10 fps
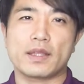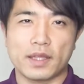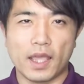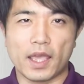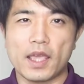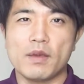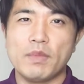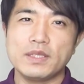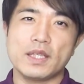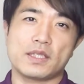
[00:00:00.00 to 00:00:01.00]
で、
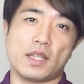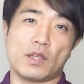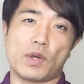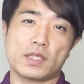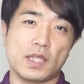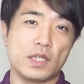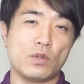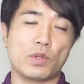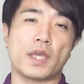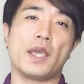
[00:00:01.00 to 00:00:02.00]
まずですね、ファスティング
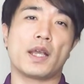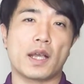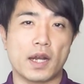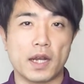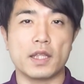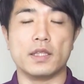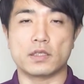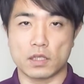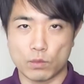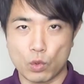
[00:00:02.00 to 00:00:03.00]
の経過からなんで
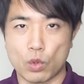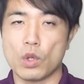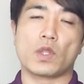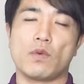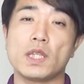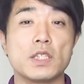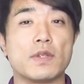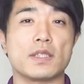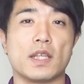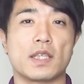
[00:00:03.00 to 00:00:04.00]
すけども、私
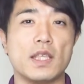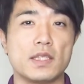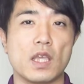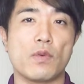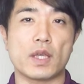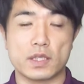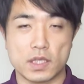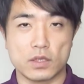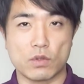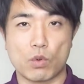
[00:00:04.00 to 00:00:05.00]
はですね、現在
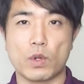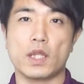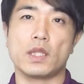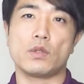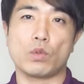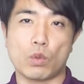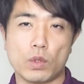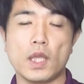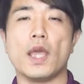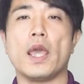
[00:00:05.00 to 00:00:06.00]
ファスティングを行っているところ
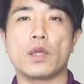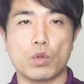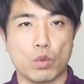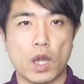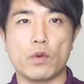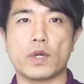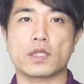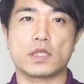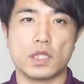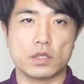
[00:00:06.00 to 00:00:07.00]
で、今日が
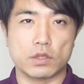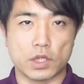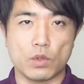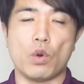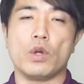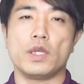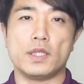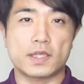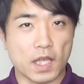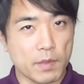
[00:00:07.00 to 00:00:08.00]
ファスティング期の
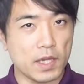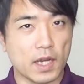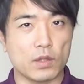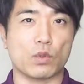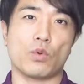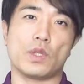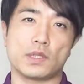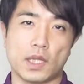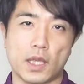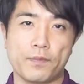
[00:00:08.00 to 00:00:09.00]
いつかめになるところで
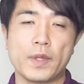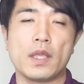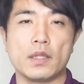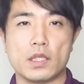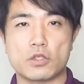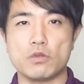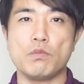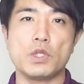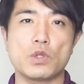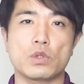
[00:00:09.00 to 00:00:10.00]
すね。で、準
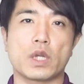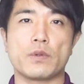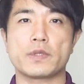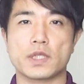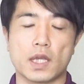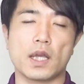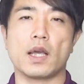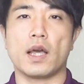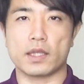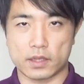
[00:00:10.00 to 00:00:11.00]
備食がふつかか
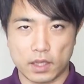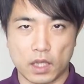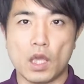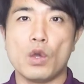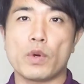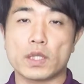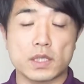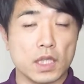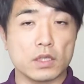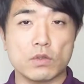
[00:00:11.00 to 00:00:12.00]
んあって、
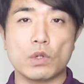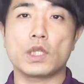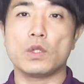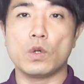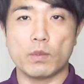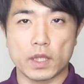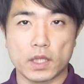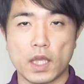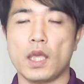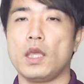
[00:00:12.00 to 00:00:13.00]
ファスティングを昨日ま
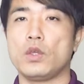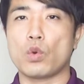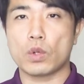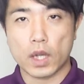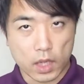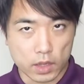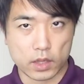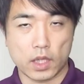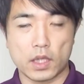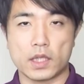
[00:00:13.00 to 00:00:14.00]
ででよっかかん
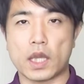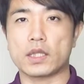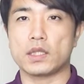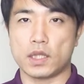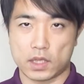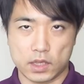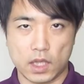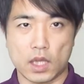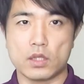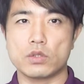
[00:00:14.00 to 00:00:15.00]
ね、やってき
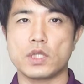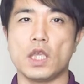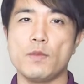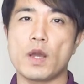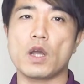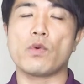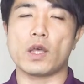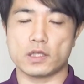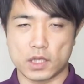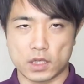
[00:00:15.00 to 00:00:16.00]
て、そして今が
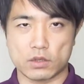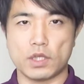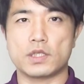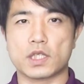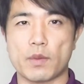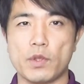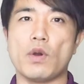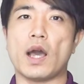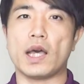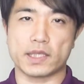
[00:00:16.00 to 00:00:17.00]
ファスティングいつかめ
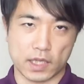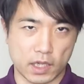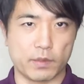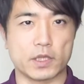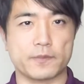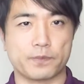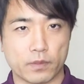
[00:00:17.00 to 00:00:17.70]
の朝になります。